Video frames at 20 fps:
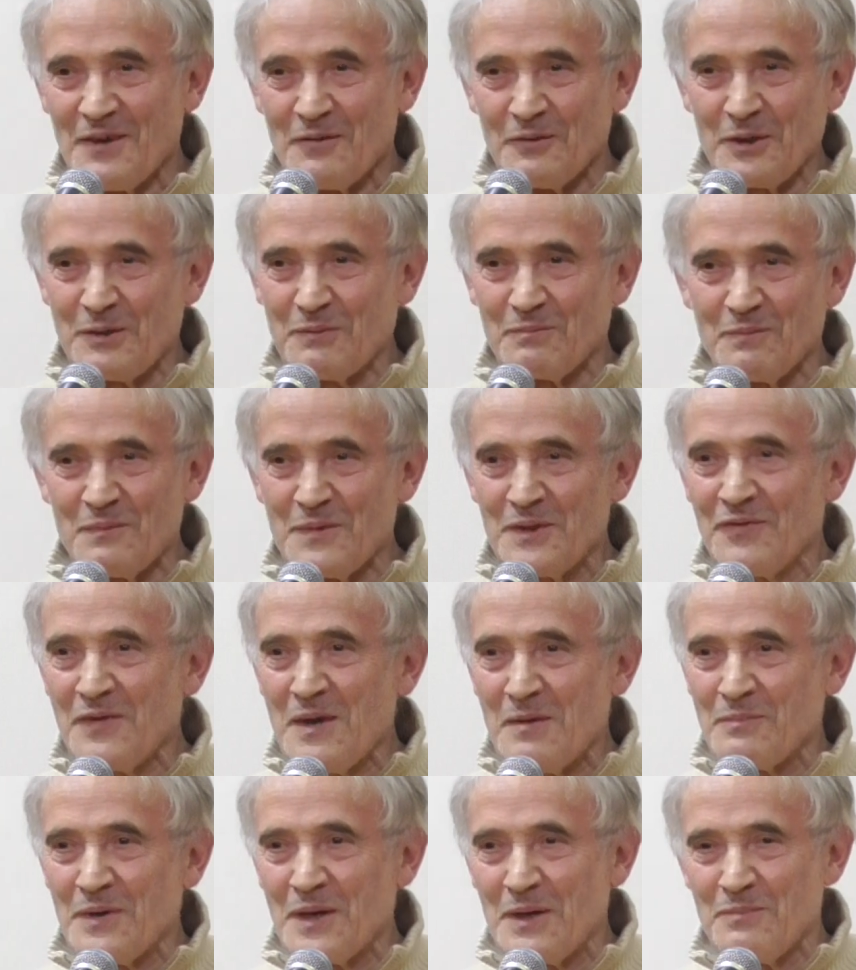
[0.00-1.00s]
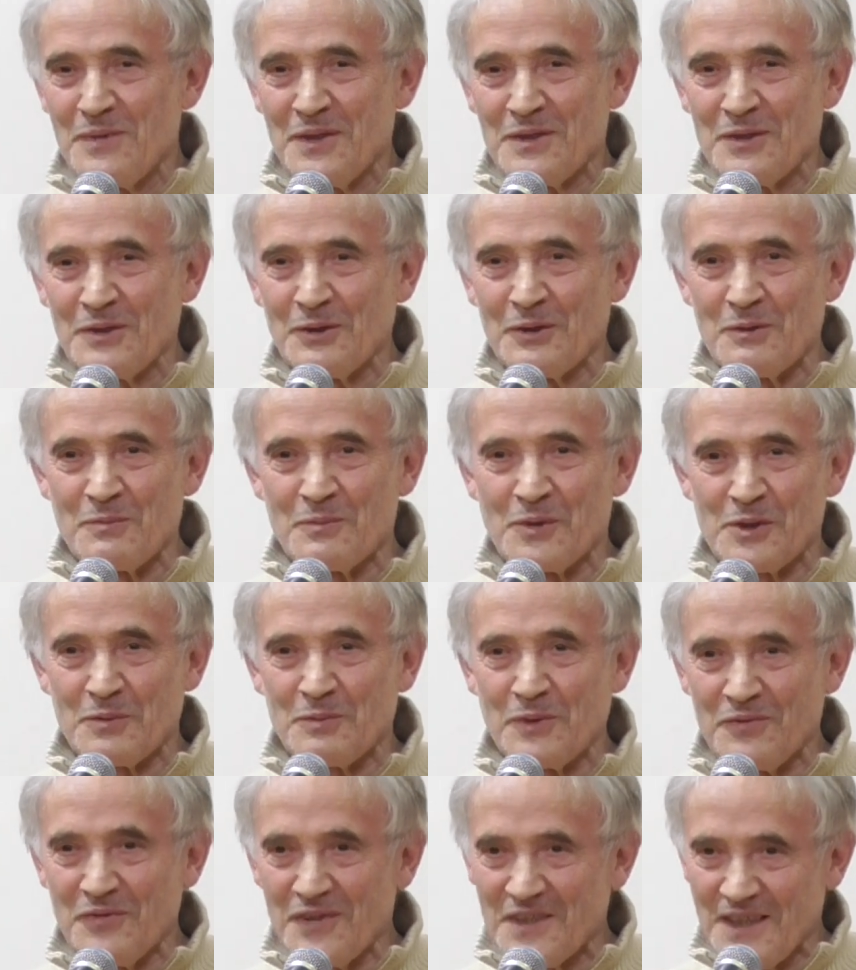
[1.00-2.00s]
Вот мы две порепетируем, может
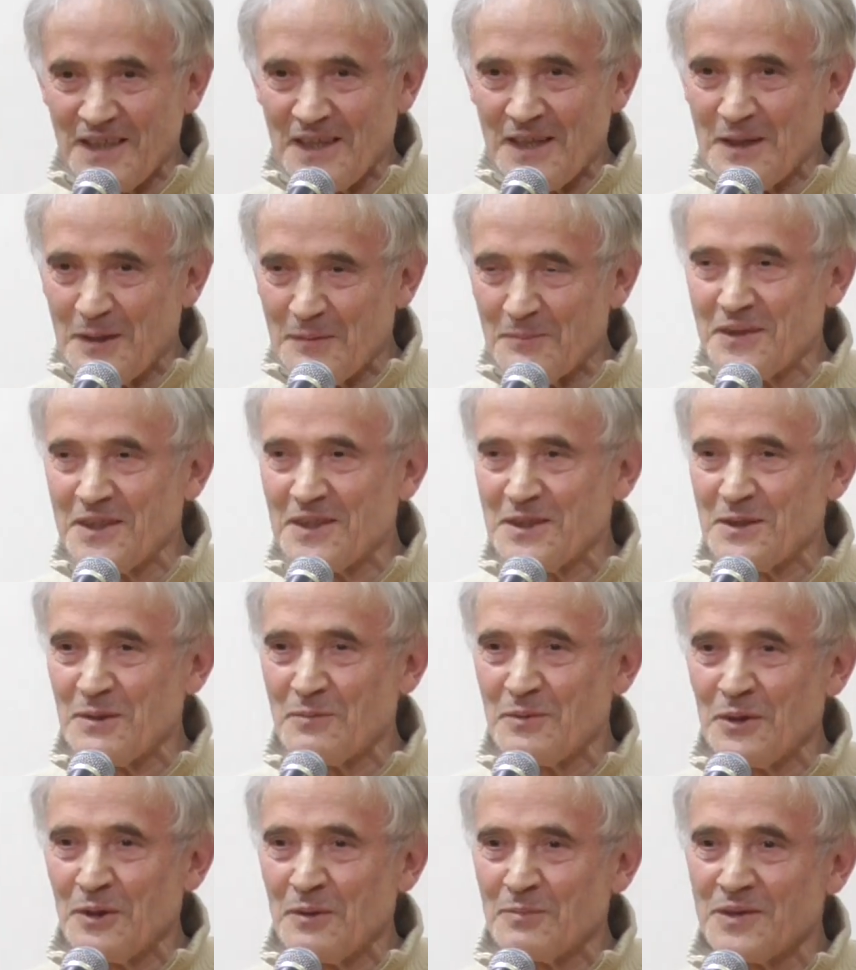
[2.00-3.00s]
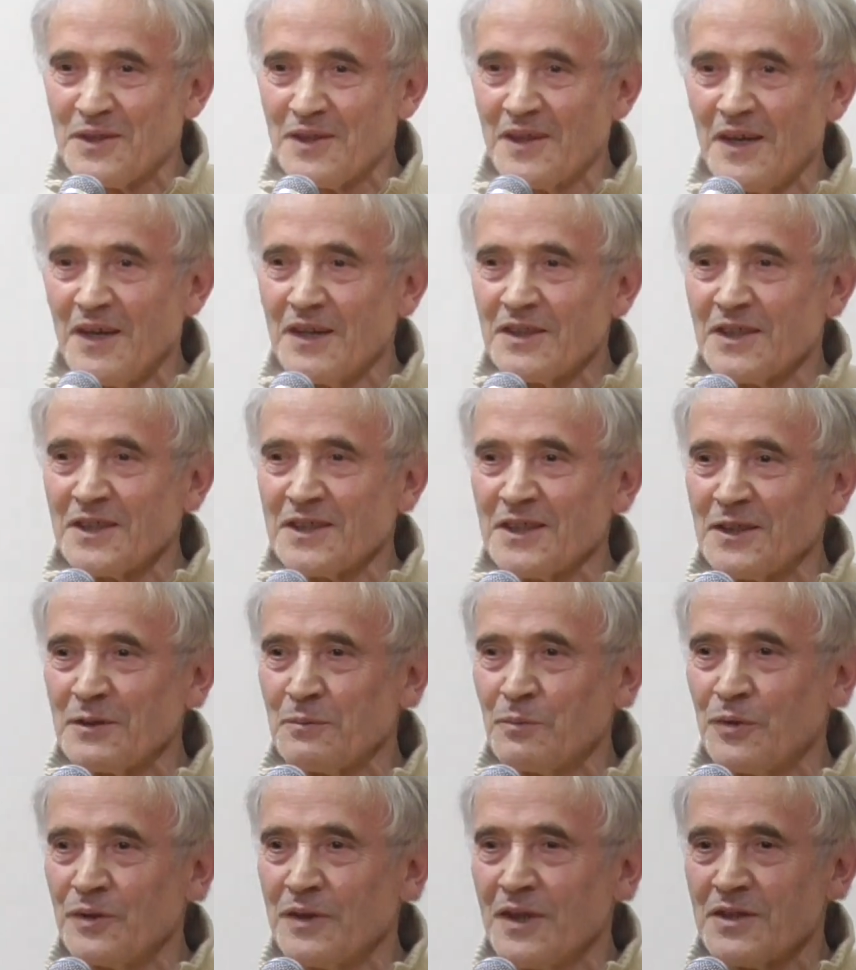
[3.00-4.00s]
быть, Виталиком где-то соберемся, тогда
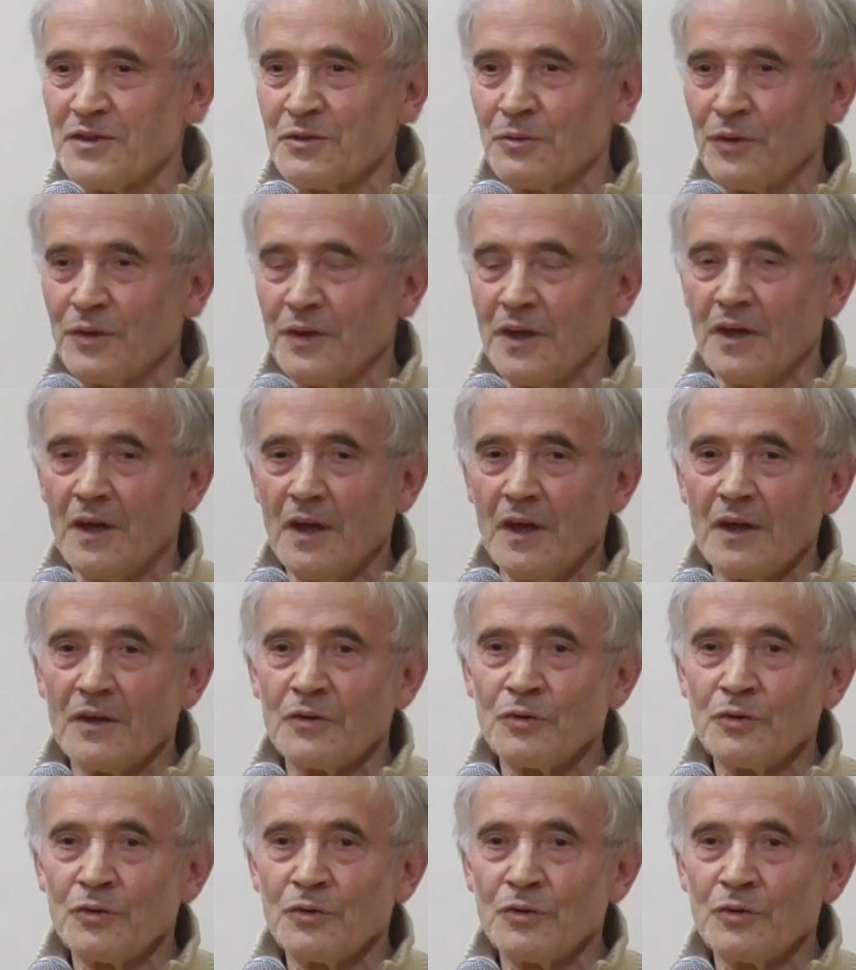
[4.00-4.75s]
это будет достойнее.